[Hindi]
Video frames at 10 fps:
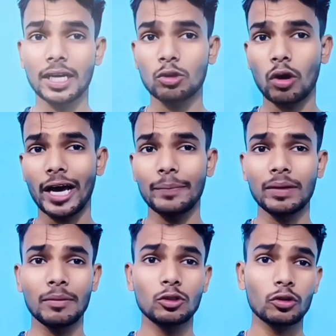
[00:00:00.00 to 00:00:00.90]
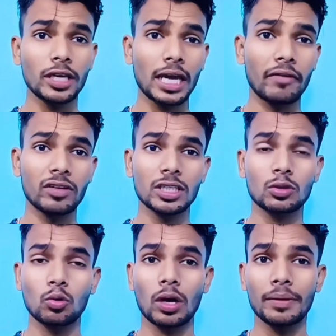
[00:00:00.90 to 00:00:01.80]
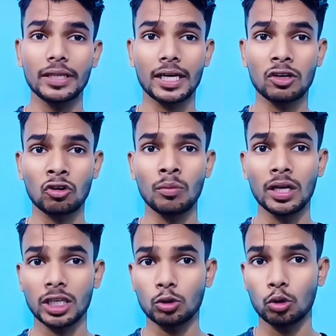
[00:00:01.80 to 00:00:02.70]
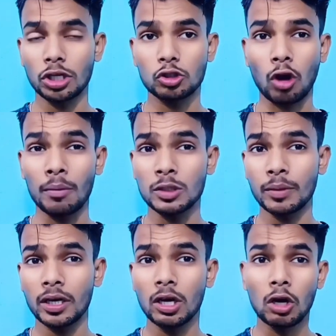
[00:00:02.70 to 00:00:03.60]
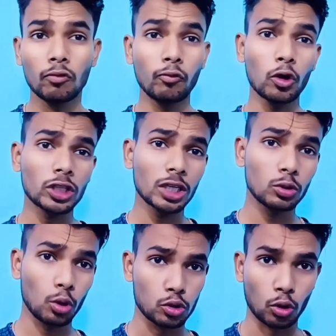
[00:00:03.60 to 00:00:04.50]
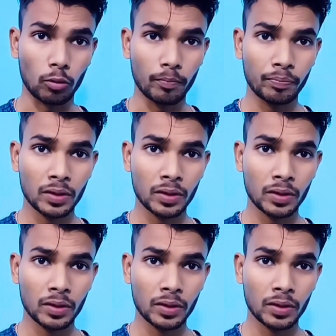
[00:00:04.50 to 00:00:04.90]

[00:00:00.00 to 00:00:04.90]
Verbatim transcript: बात करें तो आईपीएल में जो कि एवरेज स्कोर हमें देखने को मिला था 2024 में वो था 200